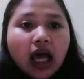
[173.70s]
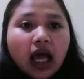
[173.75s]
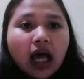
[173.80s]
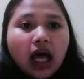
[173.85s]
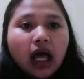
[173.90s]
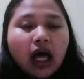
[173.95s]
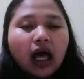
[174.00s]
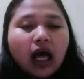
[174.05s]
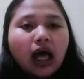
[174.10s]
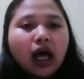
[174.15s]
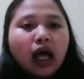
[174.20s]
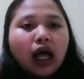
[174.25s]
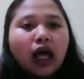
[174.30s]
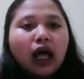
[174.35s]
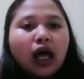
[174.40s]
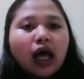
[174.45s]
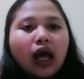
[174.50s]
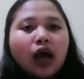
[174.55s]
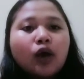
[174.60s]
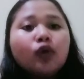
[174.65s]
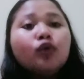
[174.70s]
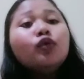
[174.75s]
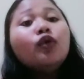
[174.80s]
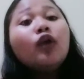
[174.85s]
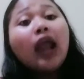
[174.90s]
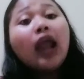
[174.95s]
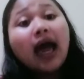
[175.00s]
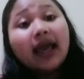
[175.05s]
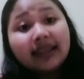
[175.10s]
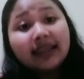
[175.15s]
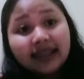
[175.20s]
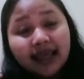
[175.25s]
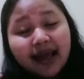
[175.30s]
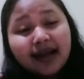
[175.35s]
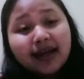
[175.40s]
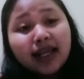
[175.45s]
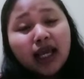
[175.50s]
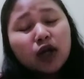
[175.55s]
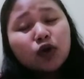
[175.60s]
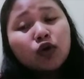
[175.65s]
uh, gulanya
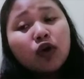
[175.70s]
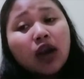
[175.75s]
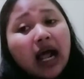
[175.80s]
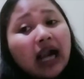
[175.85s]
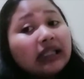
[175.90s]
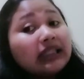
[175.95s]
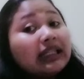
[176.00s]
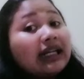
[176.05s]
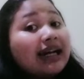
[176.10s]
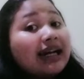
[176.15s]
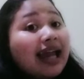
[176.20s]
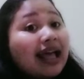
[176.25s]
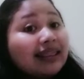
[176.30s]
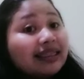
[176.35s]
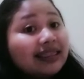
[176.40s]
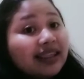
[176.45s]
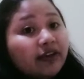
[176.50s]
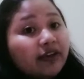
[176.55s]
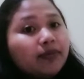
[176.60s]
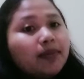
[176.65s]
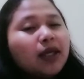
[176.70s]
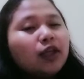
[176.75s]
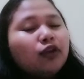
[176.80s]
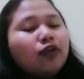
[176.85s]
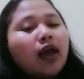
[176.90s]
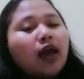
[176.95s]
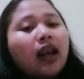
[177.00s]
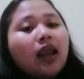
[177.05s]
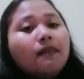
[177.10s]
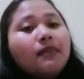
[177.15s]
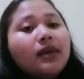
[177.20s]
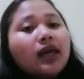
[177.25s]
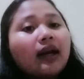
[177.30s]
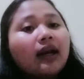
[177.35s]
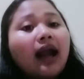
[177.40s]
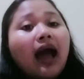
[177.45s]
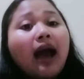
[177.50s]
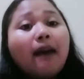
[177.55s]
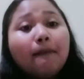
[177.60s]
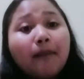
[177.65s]
dengan gula alternatif begitu yang lebih
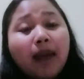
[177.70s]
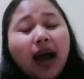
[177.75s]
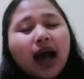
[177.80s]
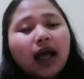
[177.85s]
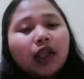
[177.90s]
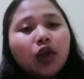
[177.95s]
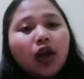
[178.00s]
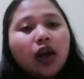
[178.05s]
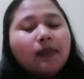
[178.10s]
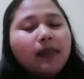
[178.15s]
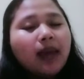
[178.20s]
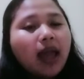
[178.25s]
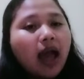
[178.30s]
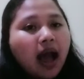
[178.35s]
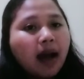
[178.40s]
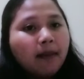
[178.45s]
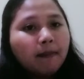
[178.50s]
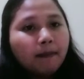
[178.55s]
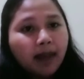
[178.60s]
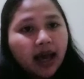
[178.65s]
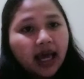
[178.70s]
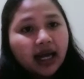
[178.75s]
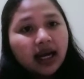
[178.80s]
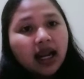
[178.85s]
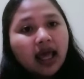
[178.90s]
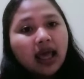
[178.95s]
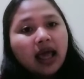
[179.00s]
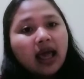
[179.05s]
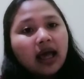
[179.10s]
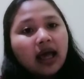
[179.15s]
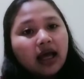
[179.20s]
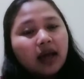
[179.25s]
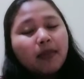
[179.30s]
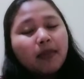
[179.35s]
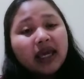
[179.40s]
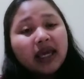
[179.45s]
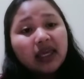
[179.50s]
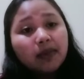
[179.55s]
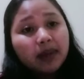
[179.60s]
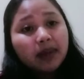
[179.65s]
ramah atau lebih aman uh,
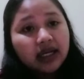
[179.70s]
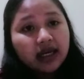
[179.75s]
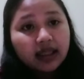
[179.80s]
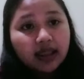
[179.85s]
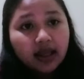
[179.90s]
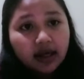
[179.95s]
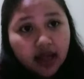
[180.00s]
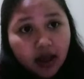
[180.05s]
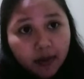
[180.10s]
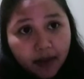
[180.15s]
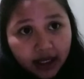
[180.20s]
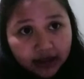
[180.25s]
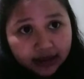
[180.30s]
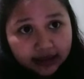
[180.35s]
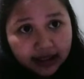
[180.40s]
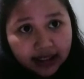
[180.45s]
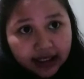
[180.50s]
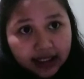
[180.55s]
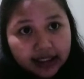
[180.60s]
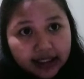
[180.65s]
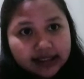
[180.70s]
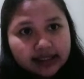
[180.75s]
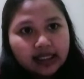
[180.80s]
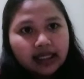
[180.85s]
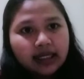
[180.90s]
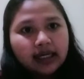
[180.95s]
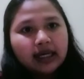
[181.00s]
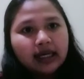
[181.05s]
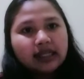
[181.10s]
bagi penderita diabetes. Uh,